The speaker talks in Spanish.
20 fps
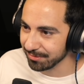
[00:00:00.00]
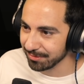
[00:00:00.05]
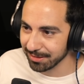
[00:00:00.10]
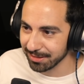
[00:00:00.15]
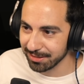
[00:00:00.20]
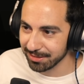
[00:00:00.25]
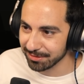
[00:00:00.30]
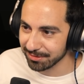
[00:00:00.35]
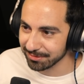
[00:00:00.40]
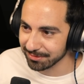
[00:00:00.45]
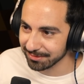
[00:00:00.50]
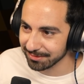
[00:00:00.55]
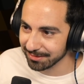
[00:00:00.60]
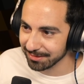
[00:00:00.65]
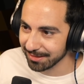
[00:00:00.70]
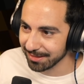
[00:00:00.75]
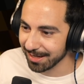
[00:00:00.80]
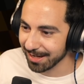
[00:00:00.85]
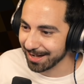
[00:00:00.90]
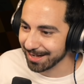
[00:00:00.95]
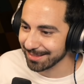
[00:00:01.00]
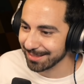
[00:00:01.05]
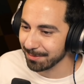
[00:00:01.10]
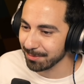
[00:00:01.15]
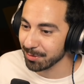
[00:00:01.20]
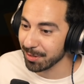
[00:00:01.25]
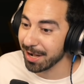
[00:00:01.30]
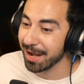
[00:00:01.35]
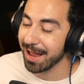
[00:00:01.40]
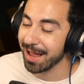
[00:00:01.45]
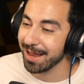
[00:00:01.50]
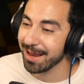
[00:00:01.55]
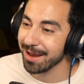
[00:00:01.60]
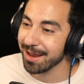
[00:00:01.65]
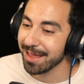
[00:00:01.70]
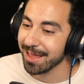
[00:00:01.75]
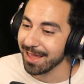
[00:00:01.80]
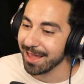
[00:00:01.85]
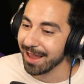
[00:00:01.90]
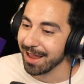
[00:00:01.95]
maldito. Es que estamos en una,
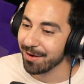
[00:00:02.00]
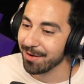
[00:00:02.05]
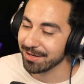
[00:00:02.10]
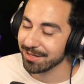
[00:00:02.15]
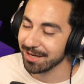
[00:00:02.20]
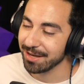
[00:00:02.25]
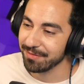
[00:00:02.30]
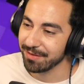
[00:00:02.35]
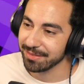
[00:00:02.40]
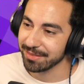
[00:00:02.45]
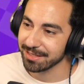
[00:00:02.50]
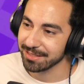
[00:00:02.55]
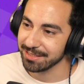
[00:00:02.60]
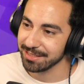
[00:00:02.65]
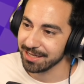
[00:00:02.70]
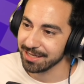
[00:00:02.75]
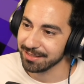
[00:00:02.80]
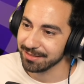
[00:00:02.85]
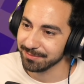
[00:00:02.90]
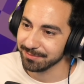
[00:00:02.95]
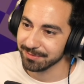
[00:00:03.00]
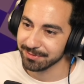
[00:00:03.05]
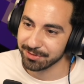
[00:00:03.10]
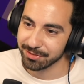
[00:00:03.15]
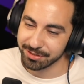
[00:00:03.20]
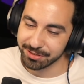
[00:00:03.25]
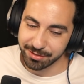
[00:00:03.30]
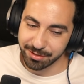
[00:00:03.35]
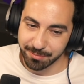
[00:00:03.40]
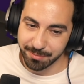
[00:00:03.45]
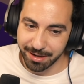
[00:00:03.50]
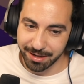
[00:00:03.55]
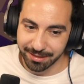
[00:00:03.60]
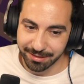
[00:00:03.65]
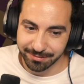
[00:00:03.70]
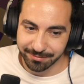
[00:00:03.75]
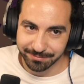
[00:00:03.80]
serie de fantasía, entonces es normal.